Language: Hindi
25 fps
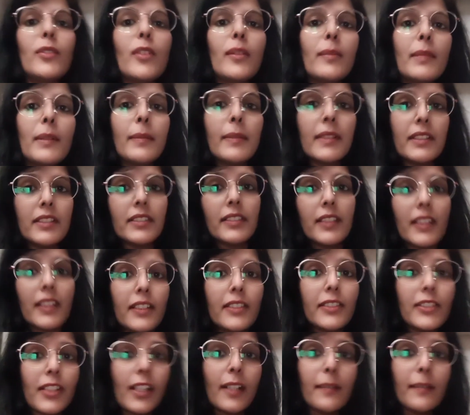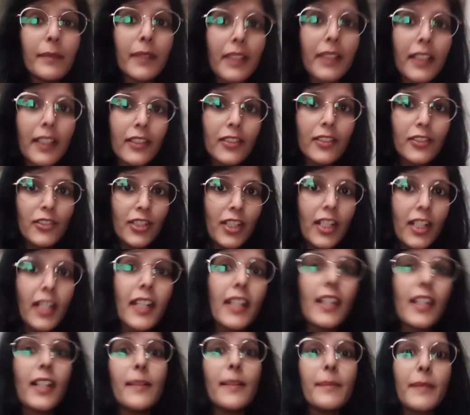अभी बज गए हैं शाम के
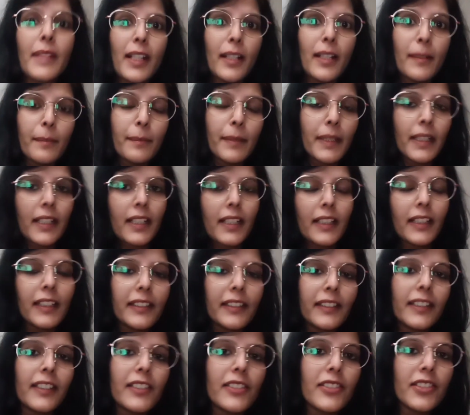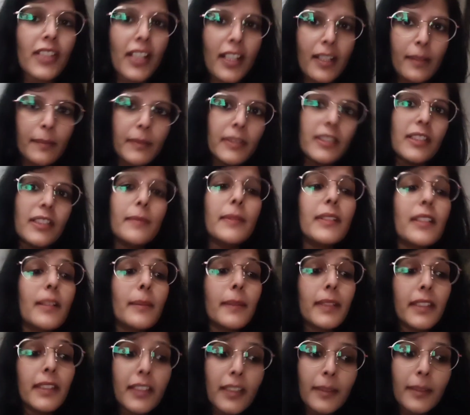छः हम यहाँ पे आ गए थे चार बजे बट
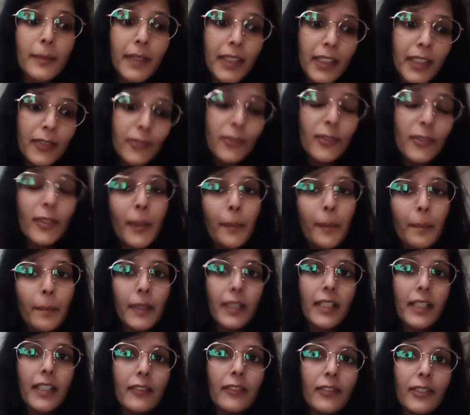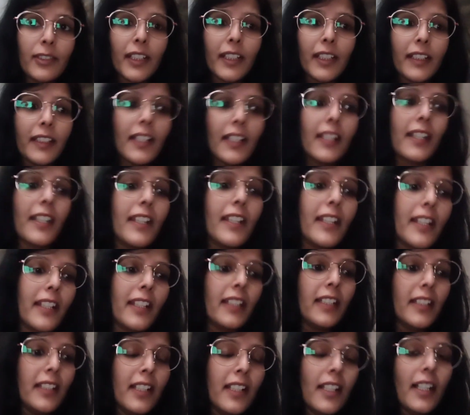अभी तक हमारा जो नंबर है वो नहीं आया
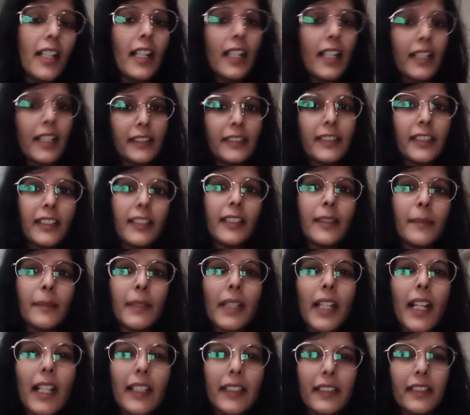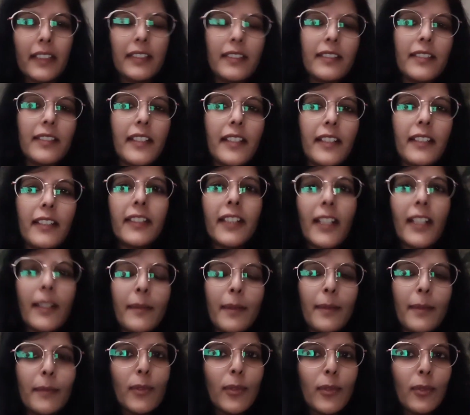है आई थिंक अभी आधे घंटे
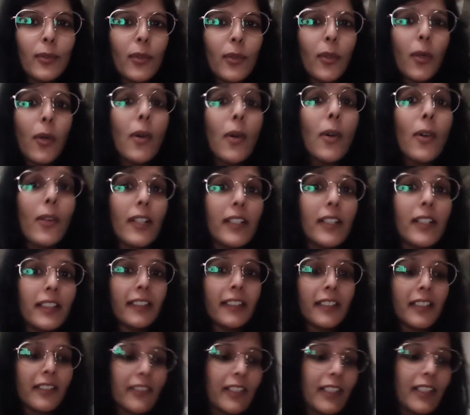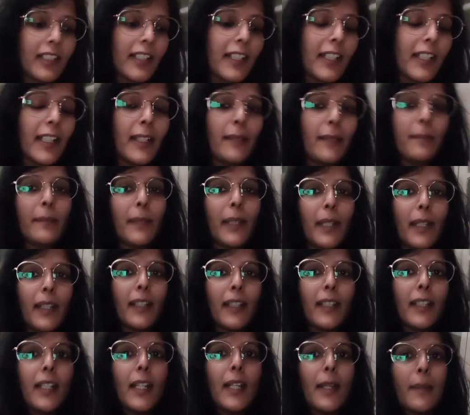लोगों को और लगने वाला है मैं
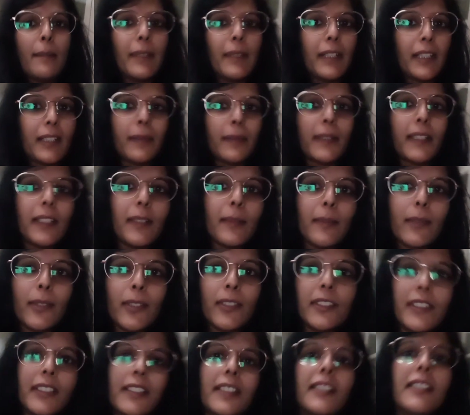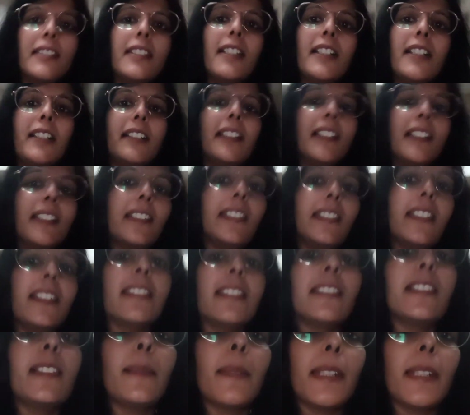बैठे बैठे बहुत ज़्यादा थक गई थी
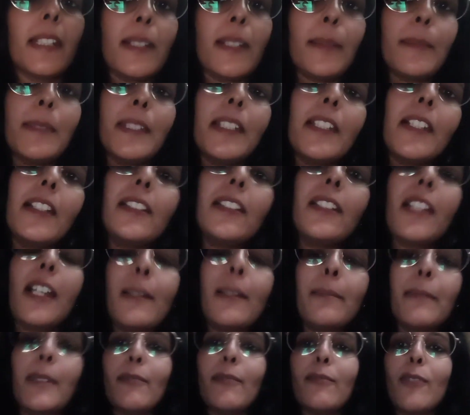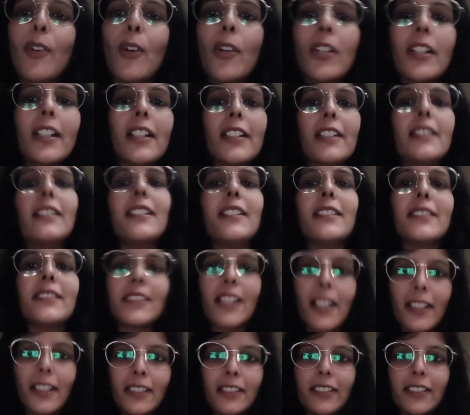इसलिए मैंने बिना यहाँ पे वॉक करना
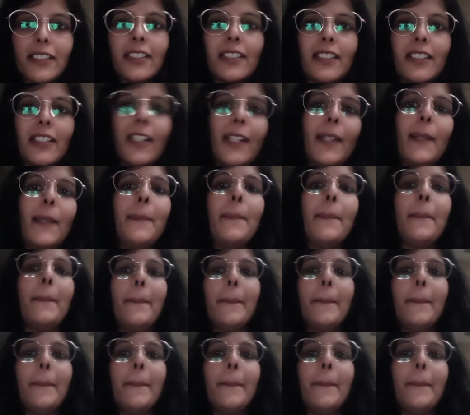स्टार्ट कर दिया है